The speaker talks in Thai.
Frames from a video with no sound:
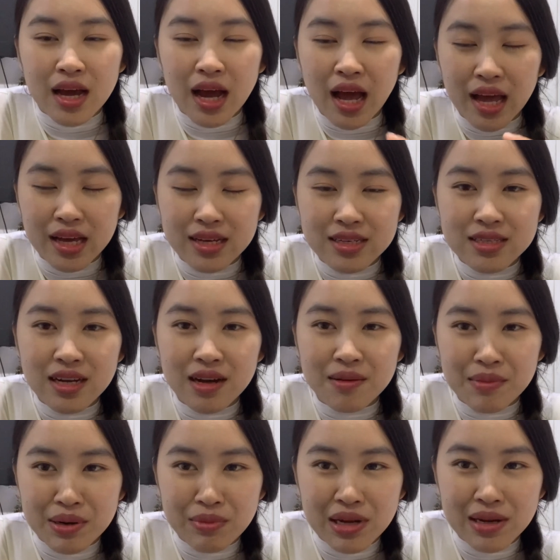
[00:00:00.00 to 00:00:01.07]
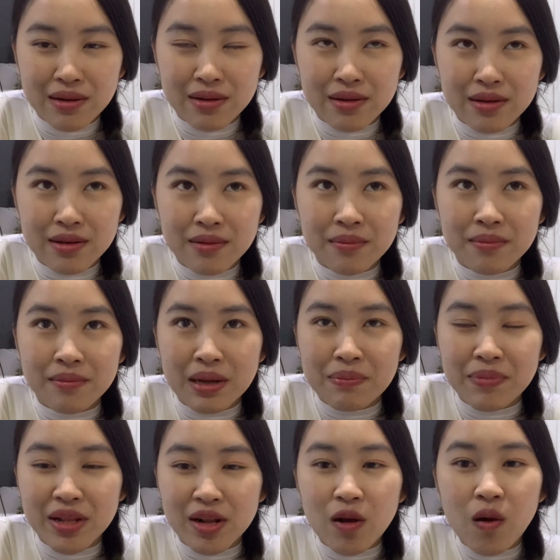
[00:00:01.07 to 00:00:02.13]
ขายเครื่องมันมันมัน
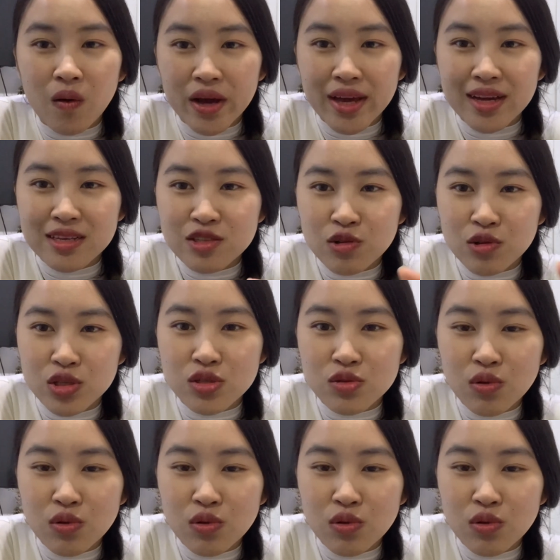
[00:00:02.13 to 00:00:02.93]
เป็นของเอกชน